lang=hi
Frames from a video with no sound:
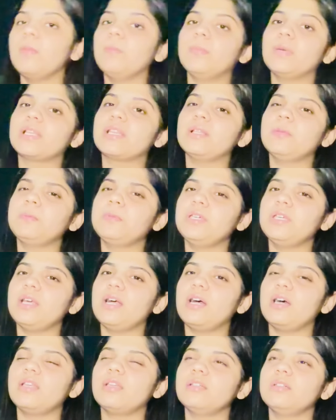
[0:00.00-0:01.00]
मतलब कि
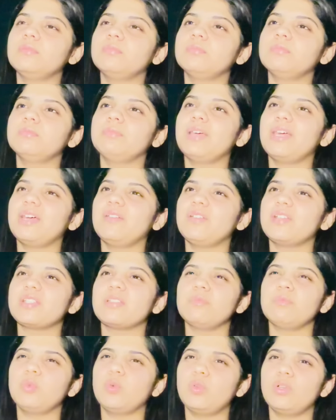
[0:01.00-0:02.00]
यार मैं
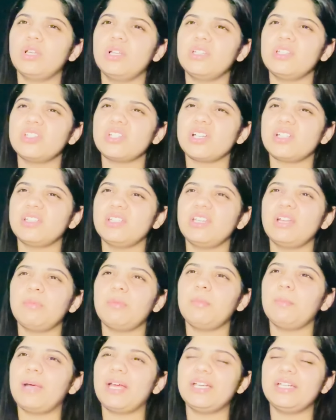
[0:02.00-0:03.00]
वैसे बोलना नहीं चाहती ना
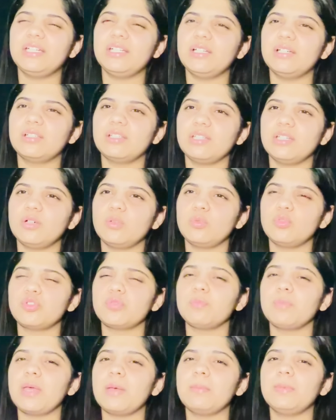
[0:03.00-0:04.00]
मैं माइंड करती ना कुछ
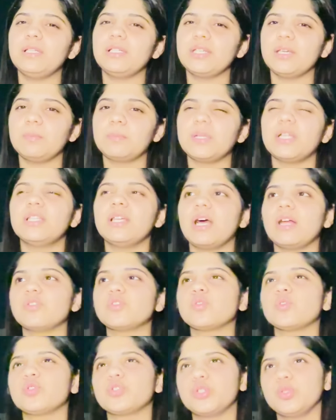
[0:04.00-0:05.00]
मैं बल्कि अपना ध्यान
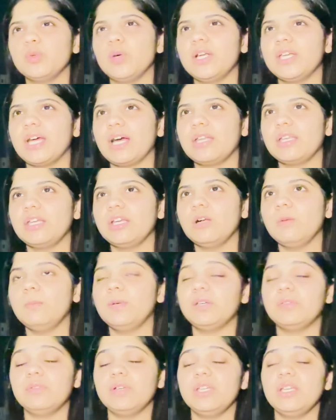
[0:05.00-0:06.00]
सोचती हूँ हटाने का
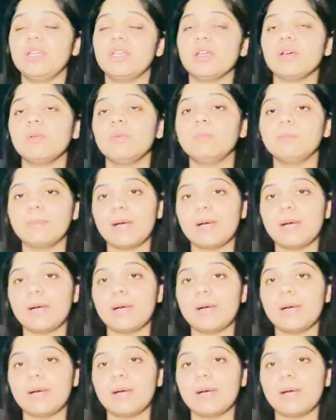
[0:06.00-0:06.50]
बट वही है ना